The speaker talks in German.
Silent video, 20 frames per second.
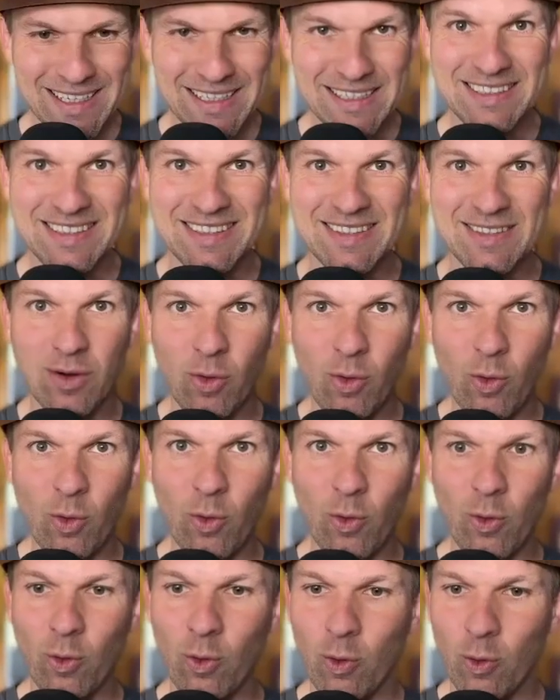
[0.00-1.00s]

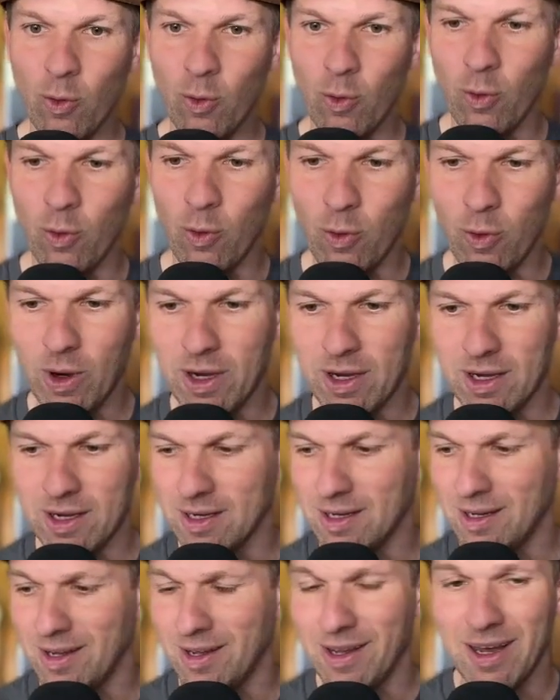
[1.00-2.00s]
So.
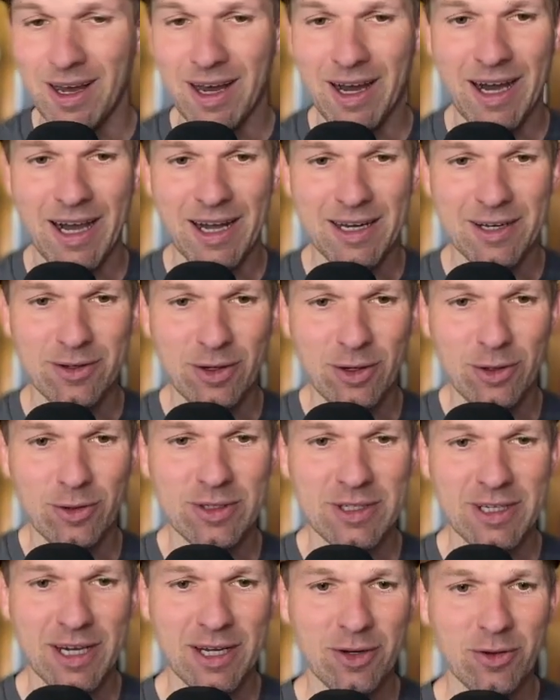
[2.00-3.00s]
Eine neue
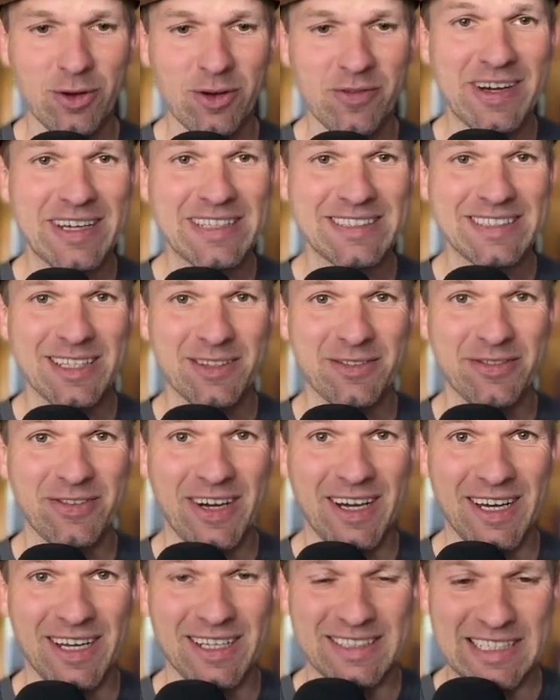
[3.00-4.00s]
Runde, eine neue
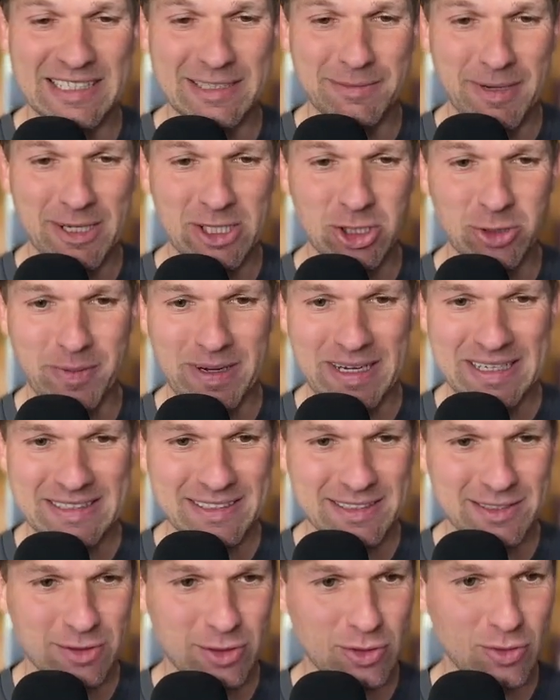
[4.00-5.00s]
Wahnsinnsfahrt. Das macht Spaß,
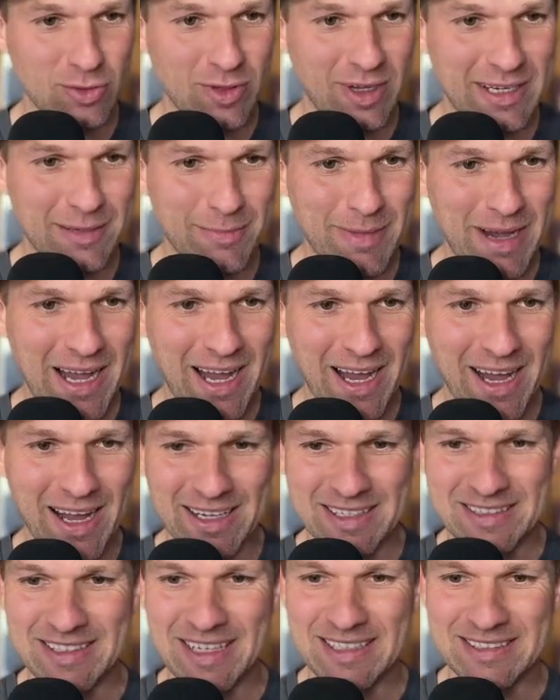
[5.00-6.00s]
das kostet nur eine
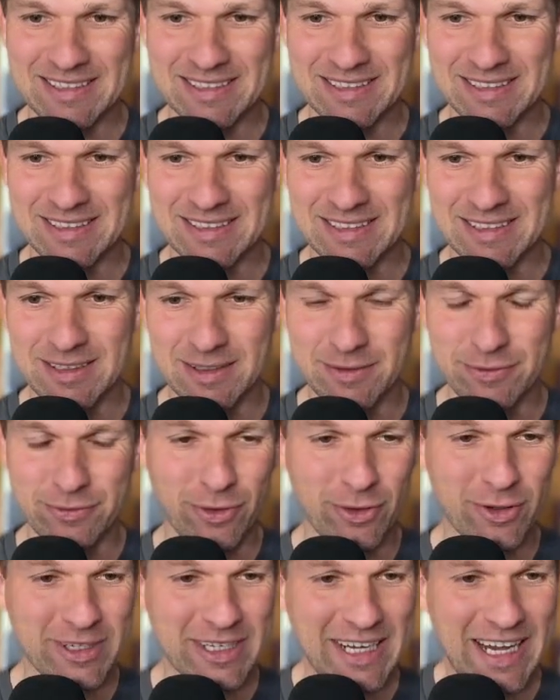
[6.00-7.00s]
Mark. Das ist die
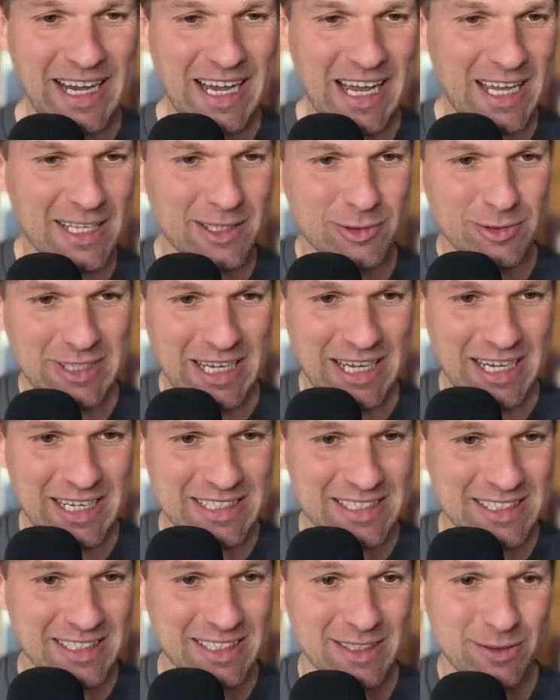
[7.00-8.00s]
Folge
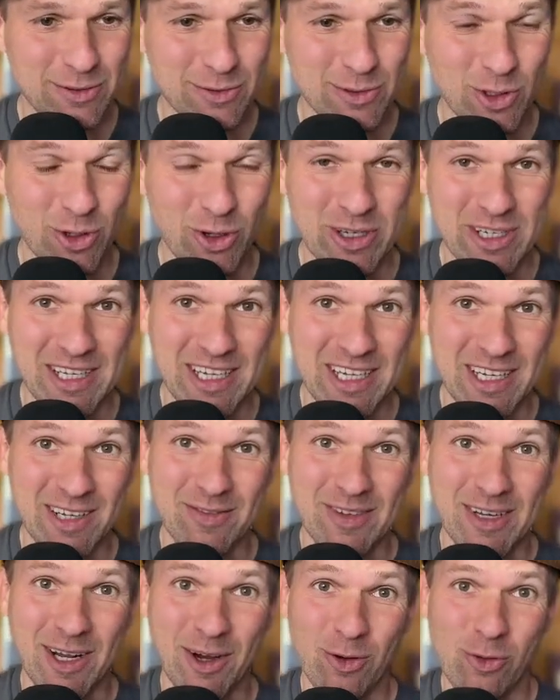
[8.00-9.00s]
88 und heute reden wir
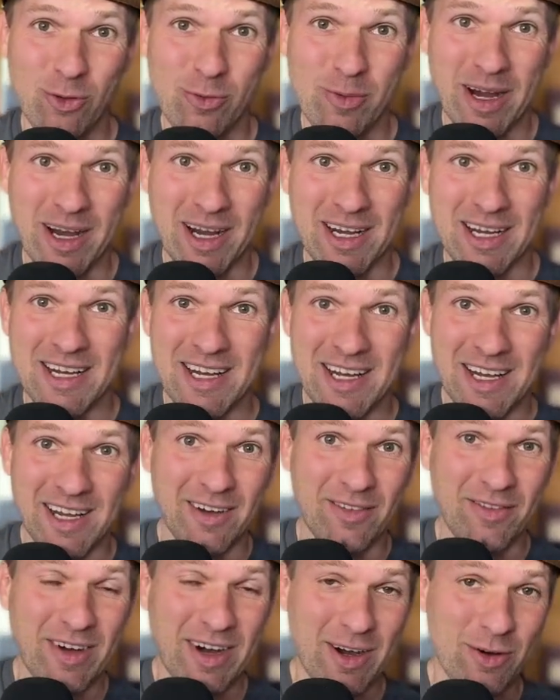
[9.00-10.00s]
darüber,
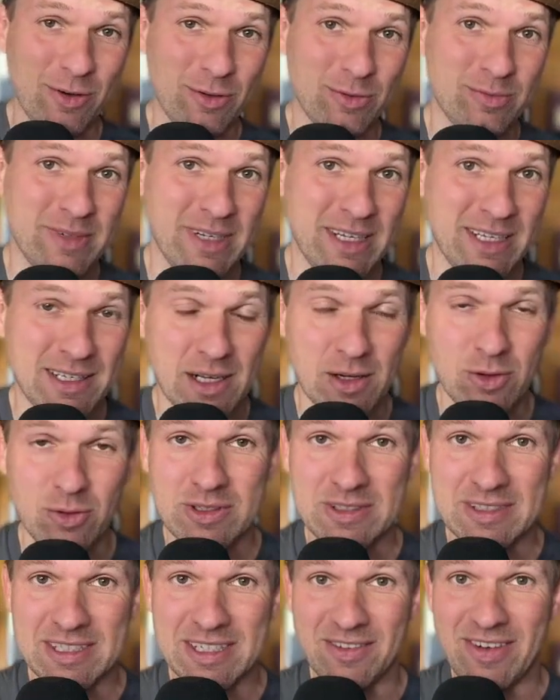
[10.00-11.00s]
warum
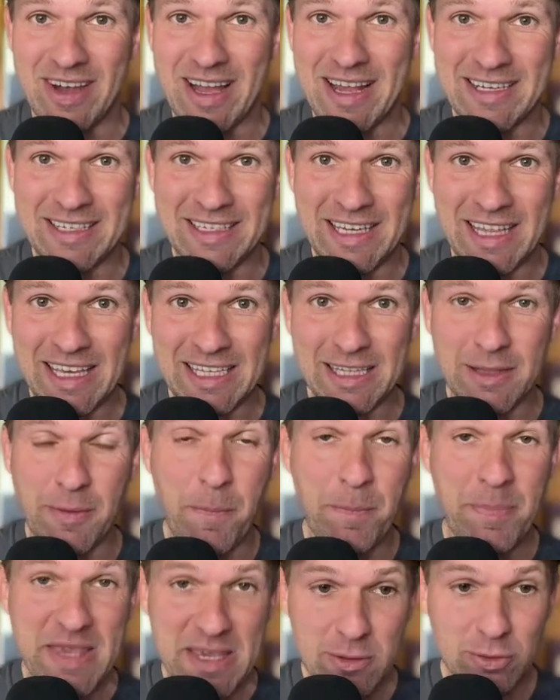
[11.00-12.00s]
entalkoholisierter Wein nicht
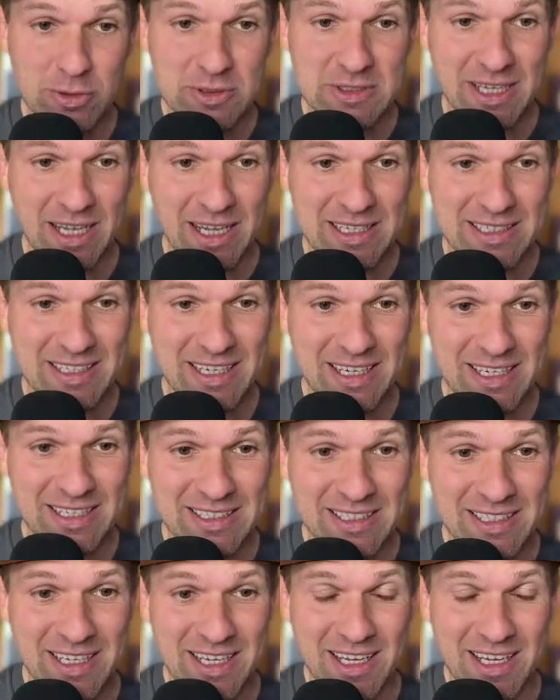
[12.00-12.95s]
bio sein kann.